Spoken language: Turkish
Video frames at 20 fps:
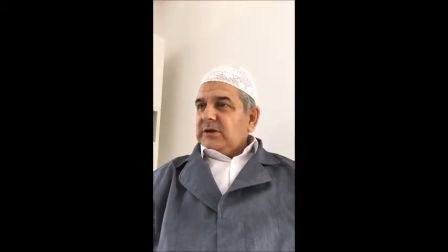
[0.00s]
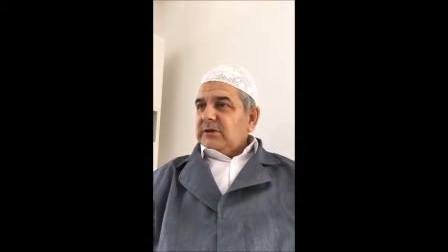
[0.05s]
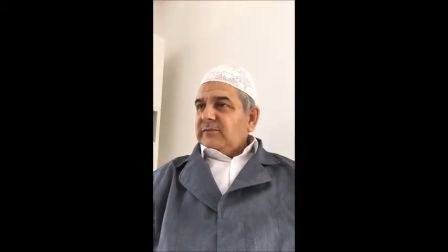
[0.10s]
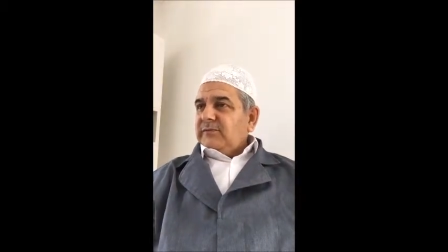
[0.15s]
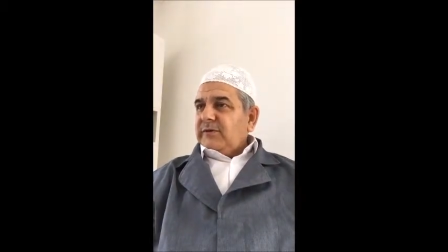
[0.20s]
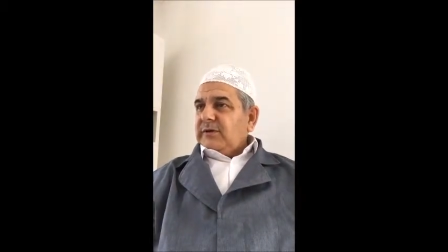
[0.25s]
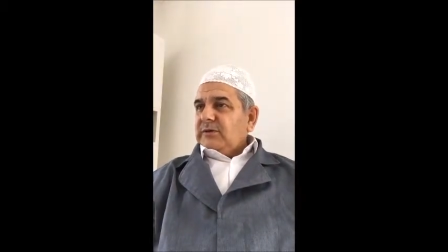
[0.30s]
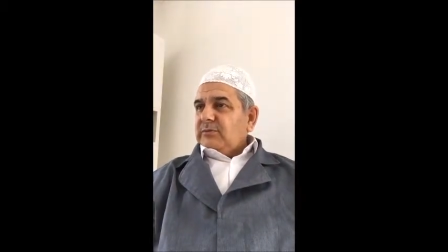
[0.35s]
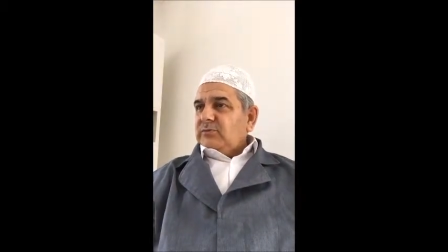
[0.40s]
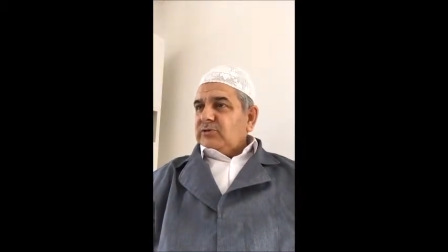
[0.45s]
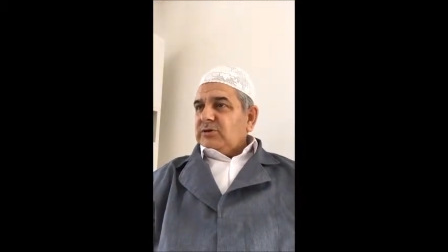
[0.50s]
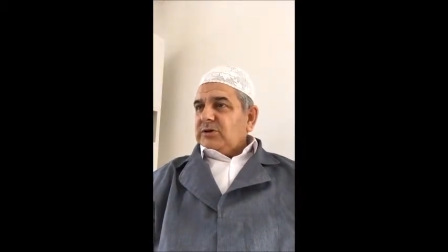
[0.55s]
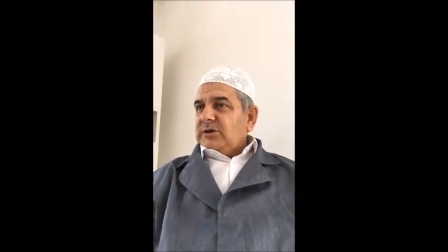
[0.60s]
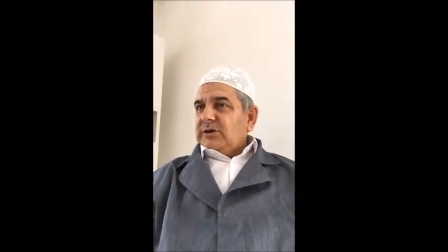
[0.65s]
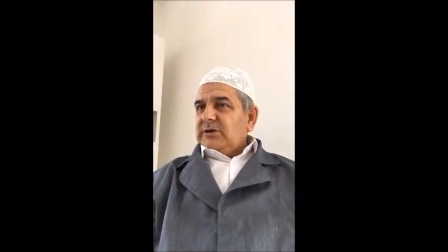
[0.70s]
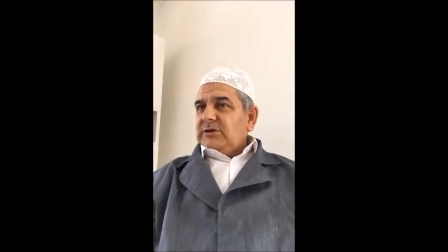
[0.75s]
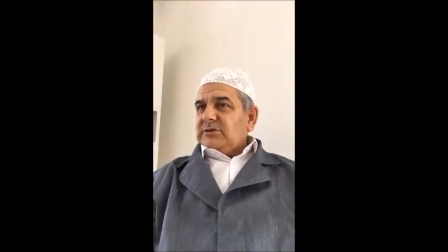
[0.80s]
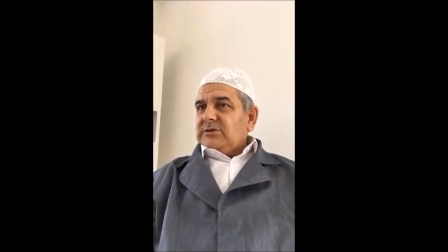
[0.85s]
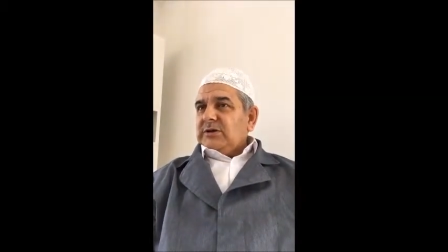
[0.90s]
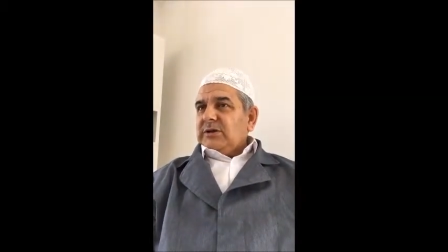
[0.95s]
Efendimiz
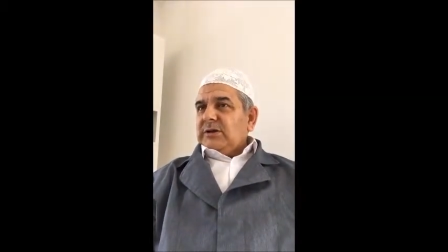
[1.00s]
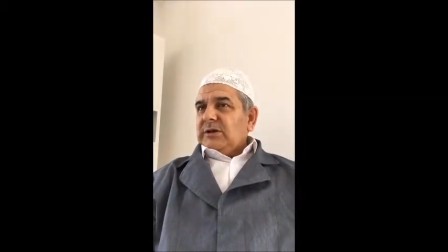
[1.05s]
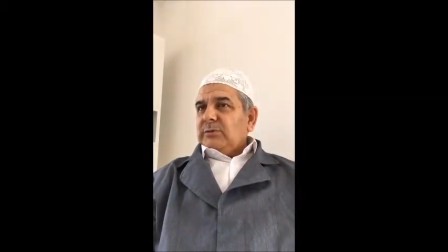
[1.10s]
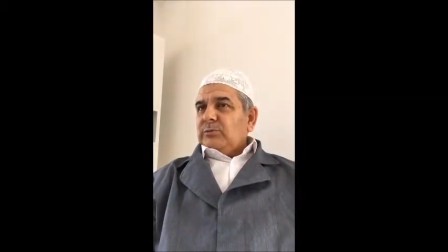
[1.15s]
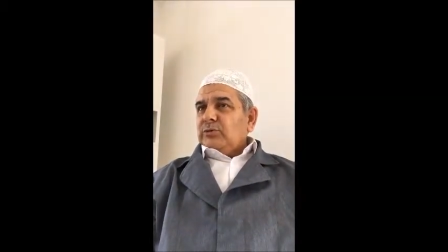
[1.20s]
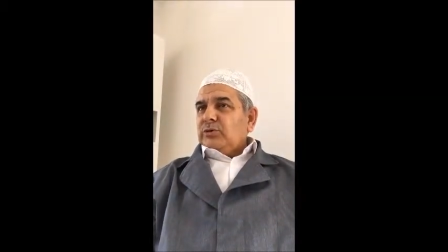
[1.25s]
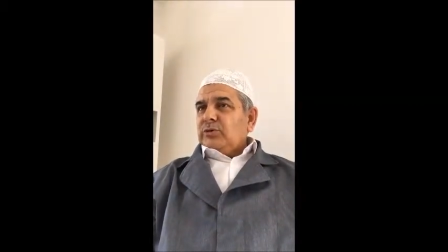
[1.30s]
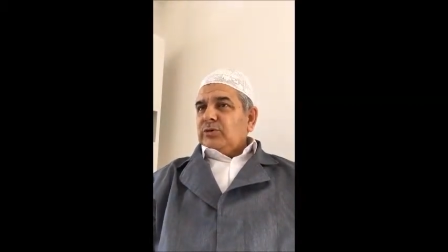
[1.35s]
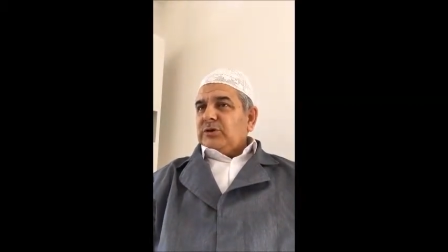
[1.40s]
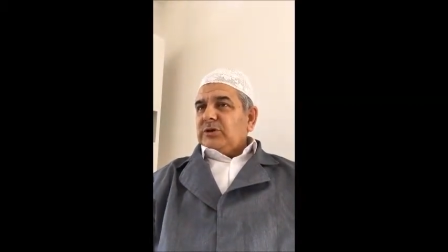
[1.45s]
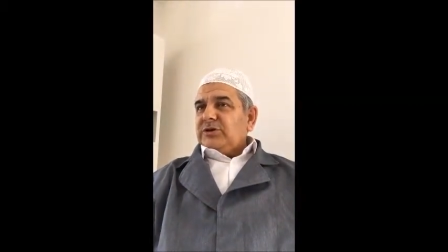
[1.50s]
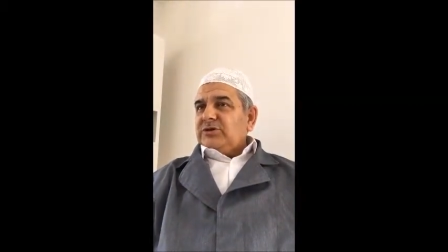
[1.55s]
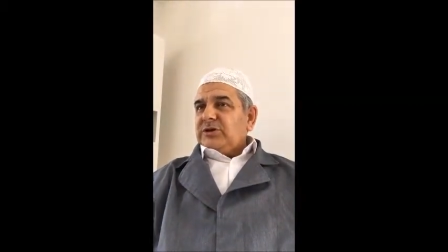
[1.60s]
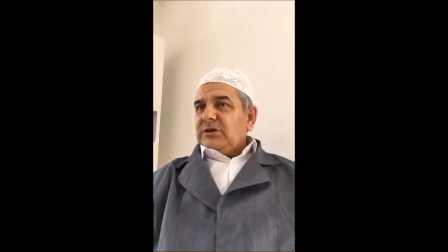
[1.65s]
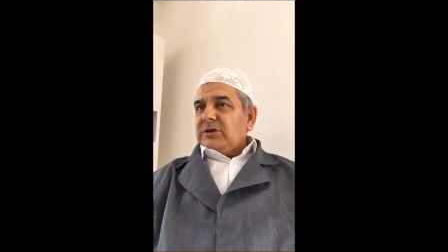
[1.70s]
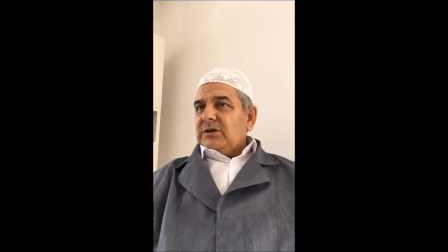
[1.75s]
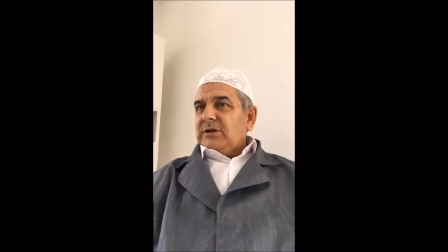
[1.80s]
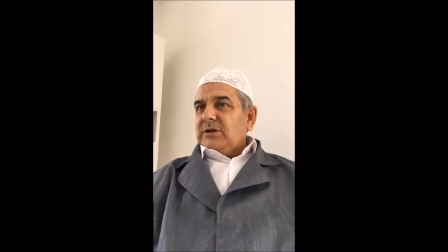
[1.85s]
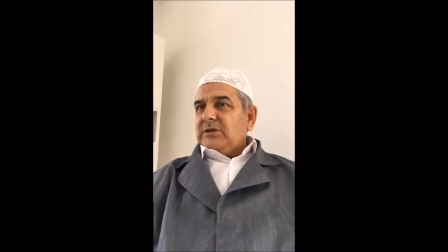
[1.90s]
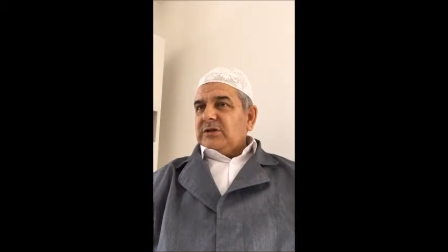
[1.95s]
Aleyhisselam'ı
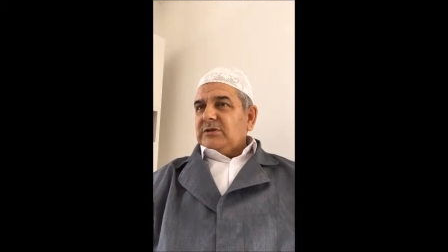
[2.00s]
görecekler.